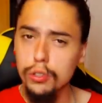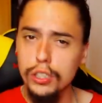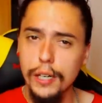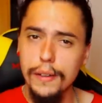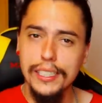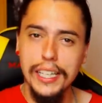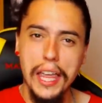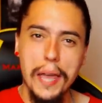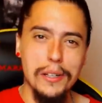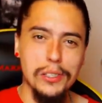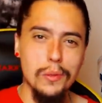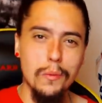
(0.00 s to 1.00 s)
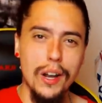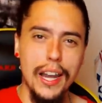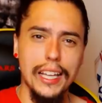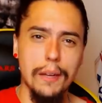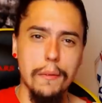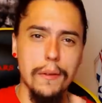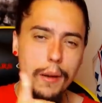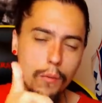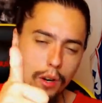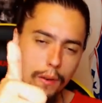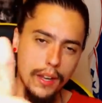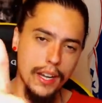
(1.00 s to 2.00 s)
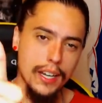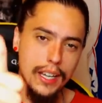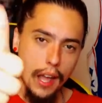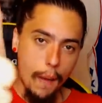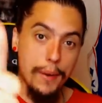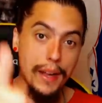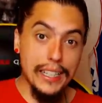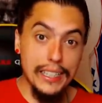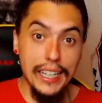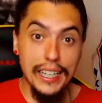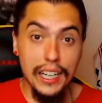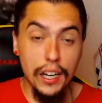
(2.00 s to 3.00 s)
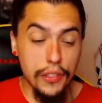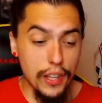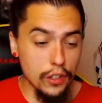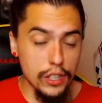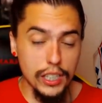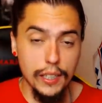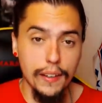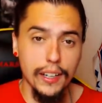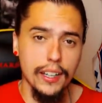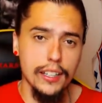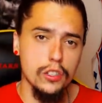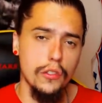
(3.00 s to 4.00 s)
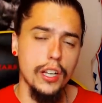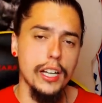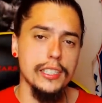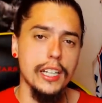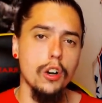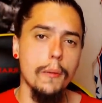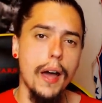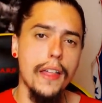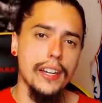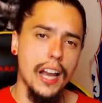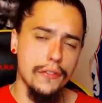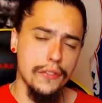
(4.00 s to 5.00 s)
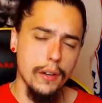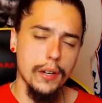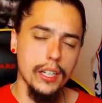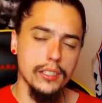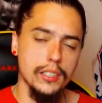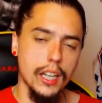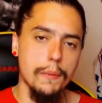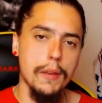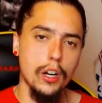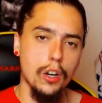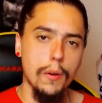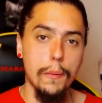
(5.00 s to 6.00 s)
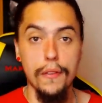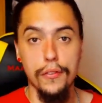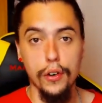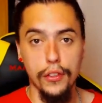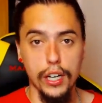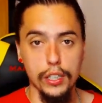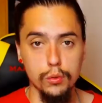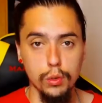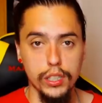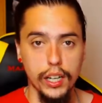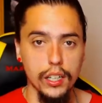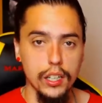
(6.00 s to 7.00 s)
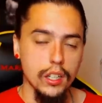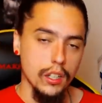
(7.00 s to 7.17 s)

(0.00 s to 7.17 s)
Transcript: suscribirse y además un buen like que me viene muy bien para seguir creciendo. Ya sabéis, redes sociales, arroba Adri La Fiebre en Instagram y arroba y en Twitter.